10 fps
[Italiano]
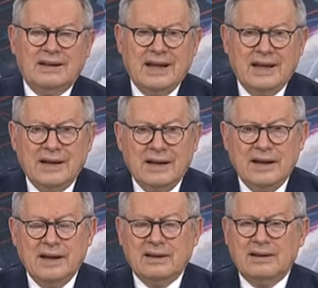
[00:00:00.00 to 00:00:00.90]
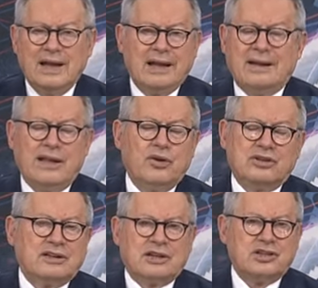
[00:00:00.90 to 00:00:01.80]
dei, degli
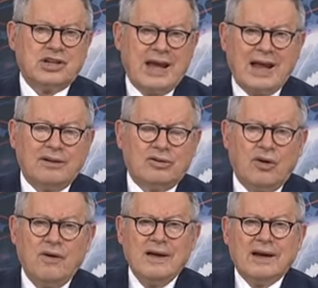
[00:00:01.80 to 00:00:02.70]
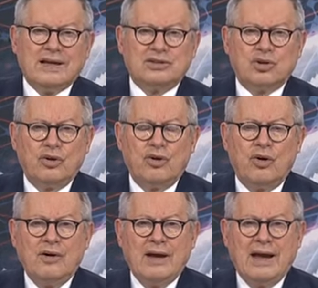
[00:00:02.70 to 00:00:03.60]
oltre 300 che
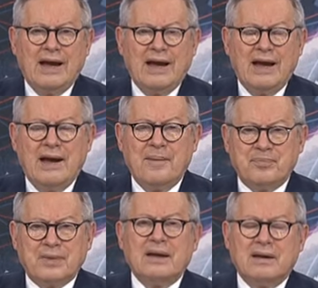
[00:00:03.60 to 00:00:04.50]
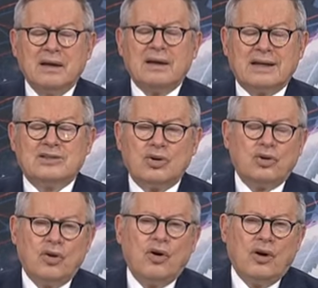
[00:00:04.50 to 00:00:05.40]
sono, ehm, che
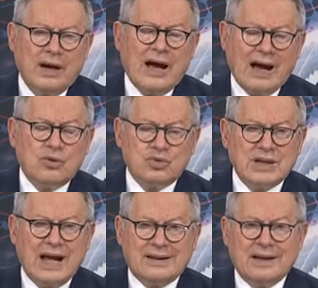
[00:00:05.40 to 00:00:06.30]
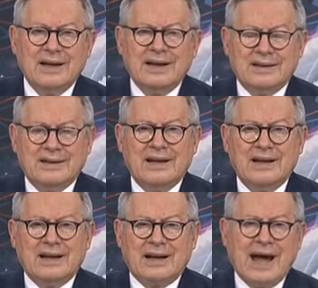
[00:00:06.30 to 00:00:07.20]
sono accusati
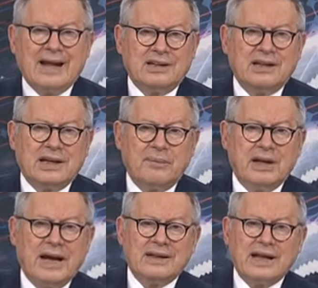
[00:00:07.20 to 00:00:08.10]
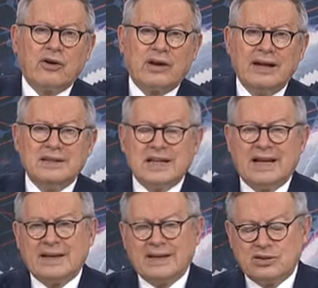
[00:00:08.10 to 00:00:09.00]
di reati di criminalità
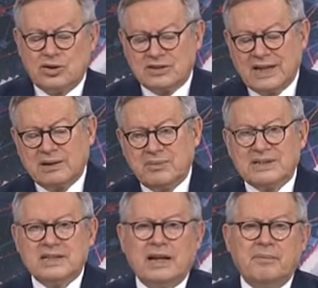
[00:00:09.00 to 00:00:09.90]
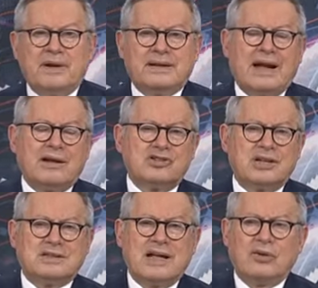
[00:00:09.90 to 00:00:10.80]
organizzata che sono stati messi in libertà.
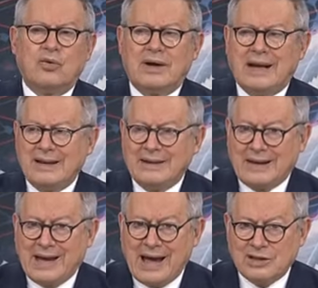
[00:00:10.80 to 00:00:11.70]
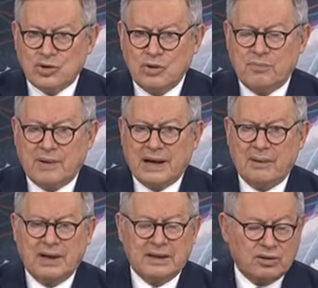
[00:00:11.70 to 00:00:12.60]
C'è stato un grande caso in
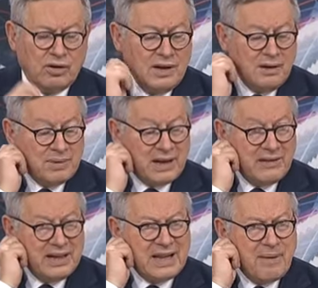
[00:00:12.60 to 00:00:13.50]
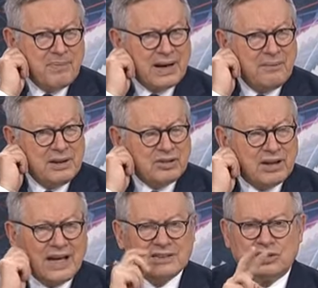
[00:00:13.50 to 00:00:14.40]
Parlamento. Per la verità in Parlamento
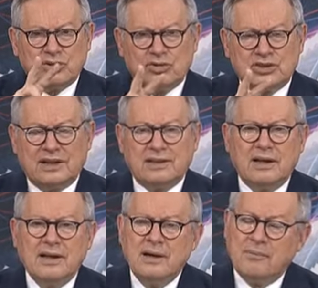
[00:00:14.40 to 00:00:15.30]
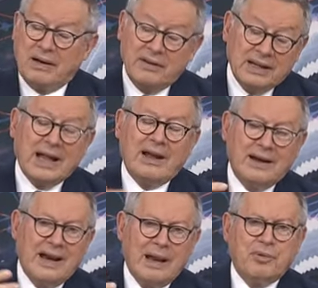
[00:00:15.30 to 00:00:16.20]
i casi sono stati, per la verità
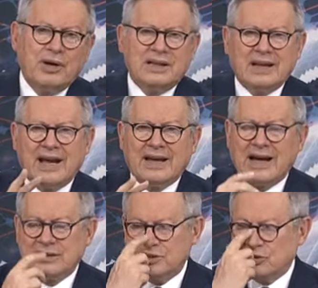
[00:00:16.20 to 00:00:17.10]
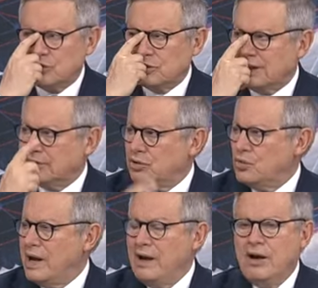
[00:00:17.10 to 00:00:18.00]
nella politica i casi sono stati
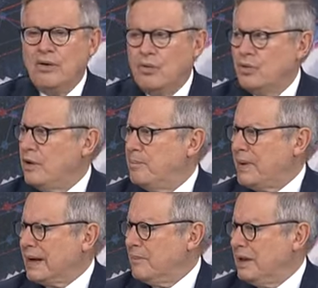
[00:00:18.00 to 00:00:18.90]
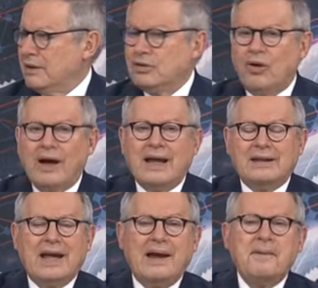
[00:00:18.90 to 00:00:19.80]
due, uno in Parlamento
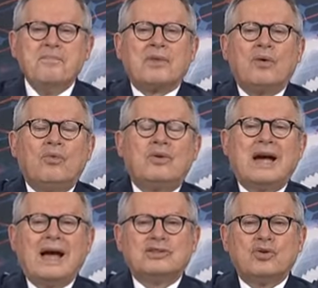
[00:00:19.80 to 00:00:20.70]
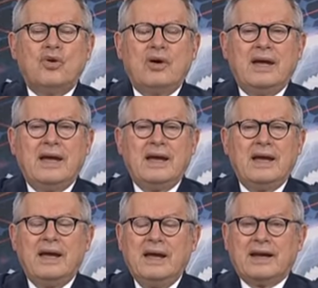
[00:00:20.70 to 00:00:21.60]
ed è un caso
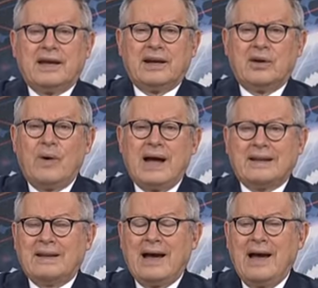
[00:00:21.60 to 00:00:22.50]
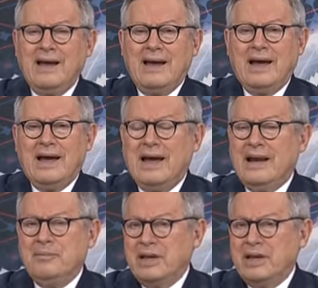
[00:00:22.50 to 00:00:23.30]
eh, che riguarda eh, il